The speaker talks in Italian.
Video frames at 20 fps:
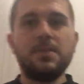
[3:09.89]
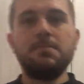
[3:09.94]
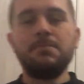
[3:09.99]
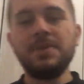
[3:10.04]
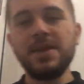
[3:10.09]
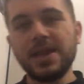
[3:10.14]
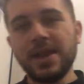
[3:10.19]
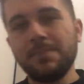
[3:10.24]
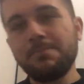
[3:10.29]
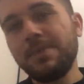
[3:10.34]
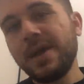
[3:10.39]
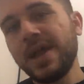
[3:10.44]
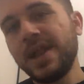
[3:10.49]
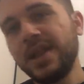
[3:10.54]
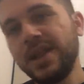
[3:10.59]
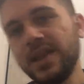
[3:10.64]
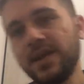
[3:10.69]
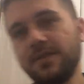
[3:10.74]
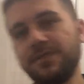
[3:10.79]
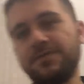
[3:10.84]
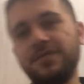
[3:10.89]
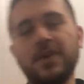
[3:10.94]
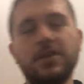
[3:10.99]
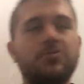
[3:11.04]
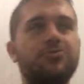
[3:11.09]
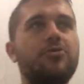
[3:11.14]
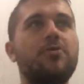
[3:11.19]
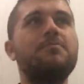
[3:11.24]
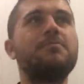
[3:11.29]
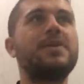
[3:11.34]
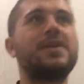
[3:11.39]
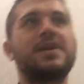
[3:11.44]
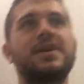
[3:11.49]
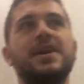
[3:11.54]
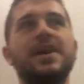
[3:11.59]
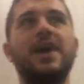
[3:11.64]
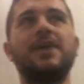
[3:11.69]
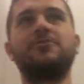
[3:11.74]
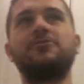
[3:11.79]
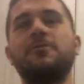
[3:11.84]
Mirabelli ha fatto un
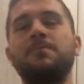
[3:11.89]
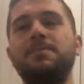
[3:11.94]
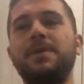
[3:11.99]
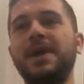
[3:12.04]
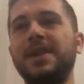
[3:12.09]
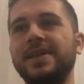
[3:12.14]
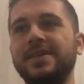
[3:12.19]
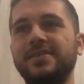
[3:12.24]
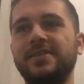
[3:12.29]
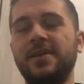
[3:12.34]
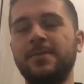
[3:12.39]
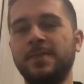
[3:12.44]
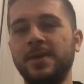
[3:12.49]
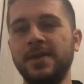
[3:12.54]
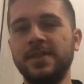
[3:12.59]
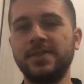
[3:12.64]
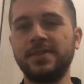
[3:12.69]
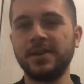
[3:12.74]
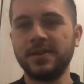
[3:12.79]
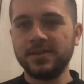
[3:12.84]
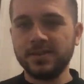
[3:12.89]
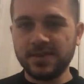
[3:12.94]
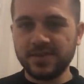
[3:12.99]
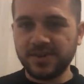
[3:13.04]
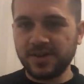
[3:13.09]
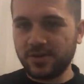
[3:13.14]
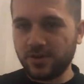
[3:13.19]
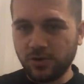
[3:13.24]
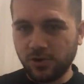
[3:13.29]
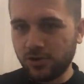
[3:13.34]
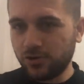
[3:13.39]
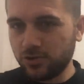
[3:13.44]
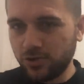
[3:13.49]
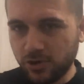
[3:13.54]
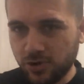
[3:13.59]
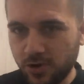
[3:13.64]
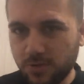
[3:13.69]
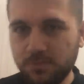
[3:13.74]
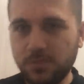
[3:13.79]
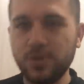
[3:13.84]
mercato palesemente in
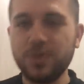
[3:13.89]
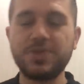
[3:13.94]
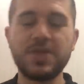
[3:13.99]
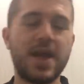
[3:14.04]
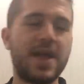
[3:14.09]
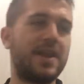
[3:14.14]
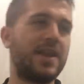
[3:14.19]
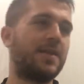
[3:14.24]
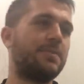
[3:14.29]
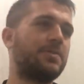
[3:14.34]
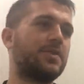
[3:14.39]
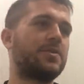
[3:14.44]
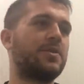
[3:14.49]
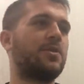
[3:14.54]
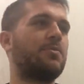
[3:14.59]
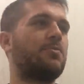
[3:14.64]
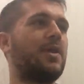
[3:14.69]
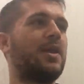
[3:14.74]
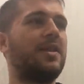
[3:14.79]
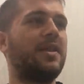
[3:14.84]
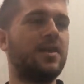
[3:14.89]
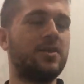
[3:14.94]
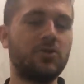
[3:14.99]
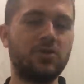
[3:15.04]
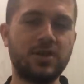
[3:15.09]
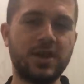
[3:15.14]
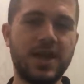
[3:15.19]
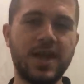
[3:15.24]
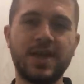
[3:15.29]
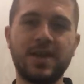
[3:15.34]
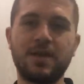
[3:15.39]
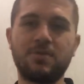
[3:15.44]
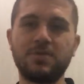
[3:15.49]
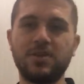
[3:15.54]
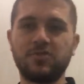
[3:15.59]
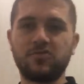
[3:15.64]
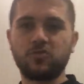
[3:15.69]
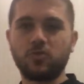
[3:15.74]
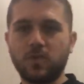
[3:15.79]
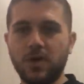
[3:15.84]
disaccordo con Montella perché quella non era
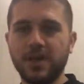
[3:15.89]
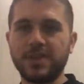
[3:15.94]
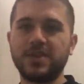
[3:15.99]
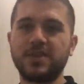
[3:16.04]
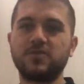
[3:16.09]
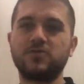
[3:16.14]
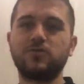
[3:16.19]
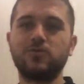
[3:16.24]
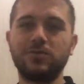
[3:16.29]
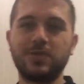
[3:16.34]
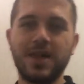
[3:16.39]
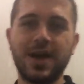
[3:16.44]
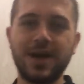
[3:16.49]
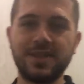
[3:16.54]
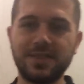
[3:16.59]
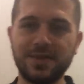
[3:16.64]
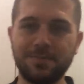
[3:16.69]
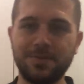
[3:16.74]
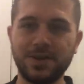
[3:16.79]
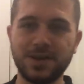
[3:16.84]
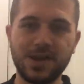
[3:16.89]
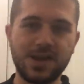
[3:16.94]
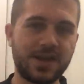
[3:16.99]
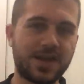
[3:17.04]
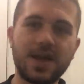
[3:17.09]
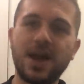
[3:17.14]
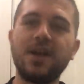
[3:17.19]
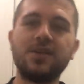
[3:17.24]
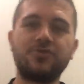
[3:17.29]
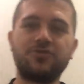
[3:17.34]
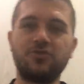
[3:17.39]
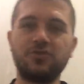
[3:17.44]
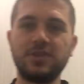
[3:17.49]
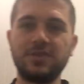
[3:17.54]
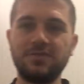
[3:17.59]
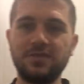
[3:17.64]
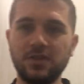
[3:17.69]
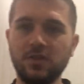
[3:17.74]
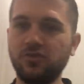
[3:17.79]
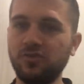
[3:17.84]
una squadra studiata per il calcio
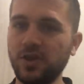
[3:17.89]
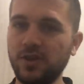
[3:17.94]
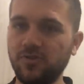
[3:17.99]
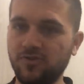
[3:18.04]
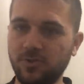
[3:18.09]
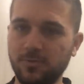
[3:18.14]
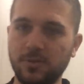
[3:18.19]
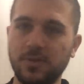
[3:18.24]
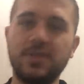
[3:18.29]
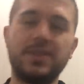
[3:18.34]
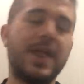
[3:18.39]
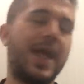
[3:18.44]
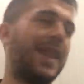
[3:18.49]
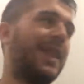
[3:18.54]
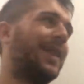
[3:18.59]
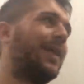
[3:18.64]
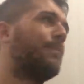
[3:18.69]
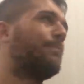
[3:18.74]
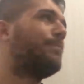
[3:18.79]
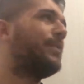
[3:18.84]
di Vincenzo Montella.